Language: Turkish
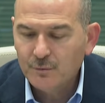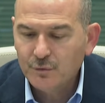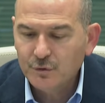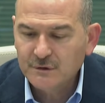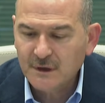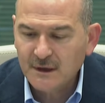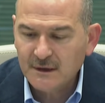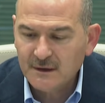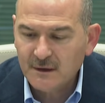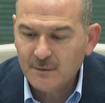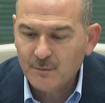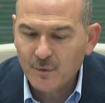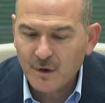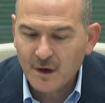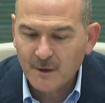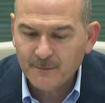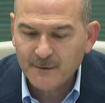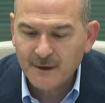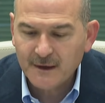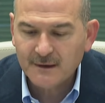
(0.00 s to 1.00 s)
Bu tanınan
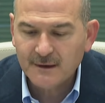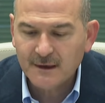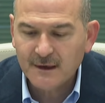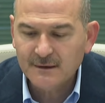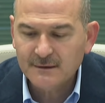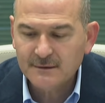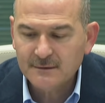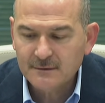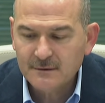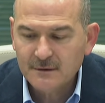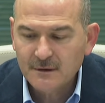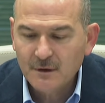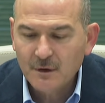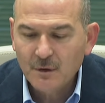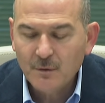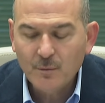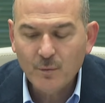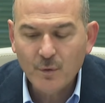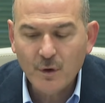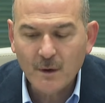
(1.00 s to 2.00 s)
muafiyetler
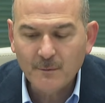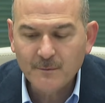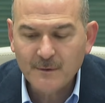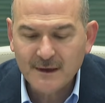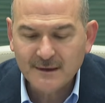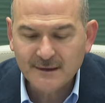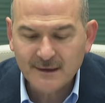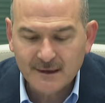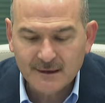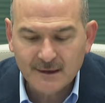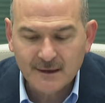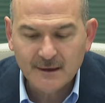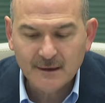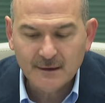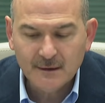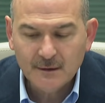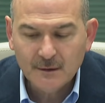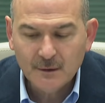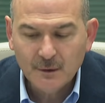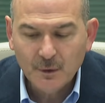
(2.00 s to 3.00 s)
muafiyet
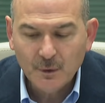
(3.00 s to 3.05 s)
nedeni